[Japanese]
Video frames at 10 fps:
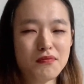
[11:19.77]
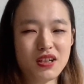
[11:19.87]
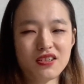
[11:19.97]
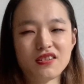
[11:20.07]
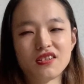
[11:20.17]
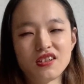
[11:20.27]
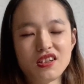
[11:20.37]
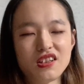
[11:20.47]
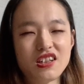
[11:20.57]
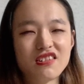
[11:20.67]
ます
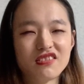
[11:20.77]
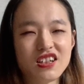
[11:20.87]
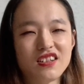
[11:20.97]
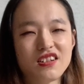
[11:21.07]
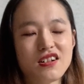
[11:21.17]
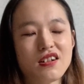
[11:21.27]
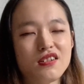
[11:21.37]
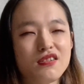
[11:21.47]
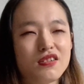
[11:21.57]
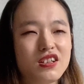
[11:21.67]
なのでなんか
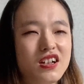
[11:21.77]
一緒に